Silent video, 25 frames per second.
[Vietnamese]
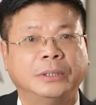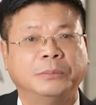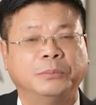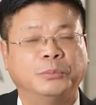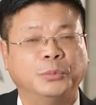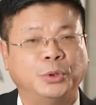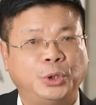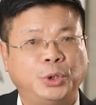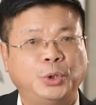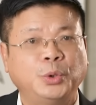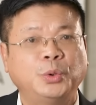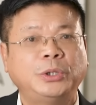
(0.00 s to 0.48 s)

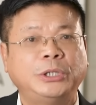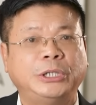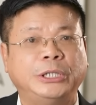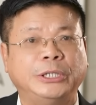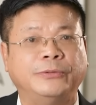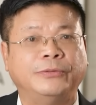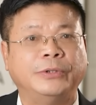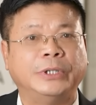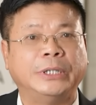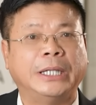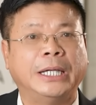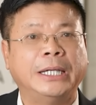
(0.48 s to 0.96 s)
một chút
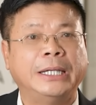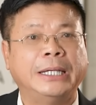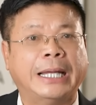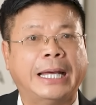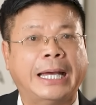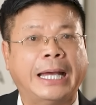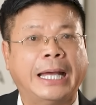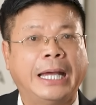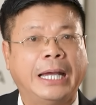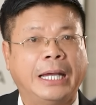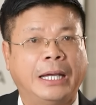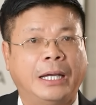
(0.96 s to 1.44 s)
chỉ vì đây
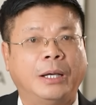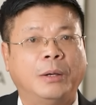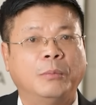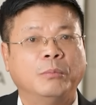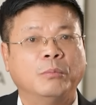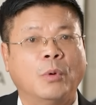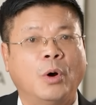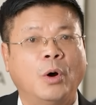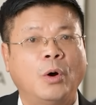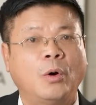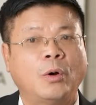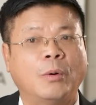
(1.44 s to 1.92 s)
là
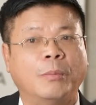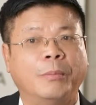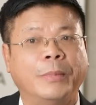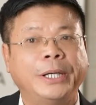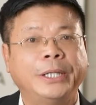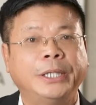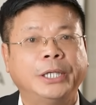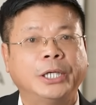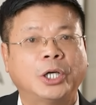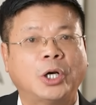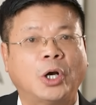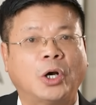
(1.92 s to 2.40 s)
bố của
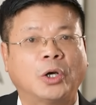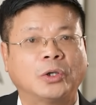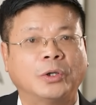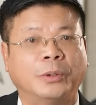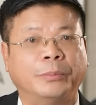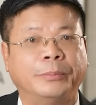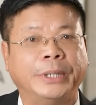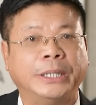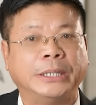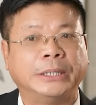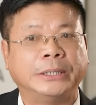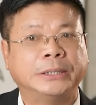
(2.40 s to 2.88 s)
mấy đứa con
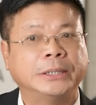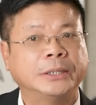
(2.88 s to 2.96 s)
của mình.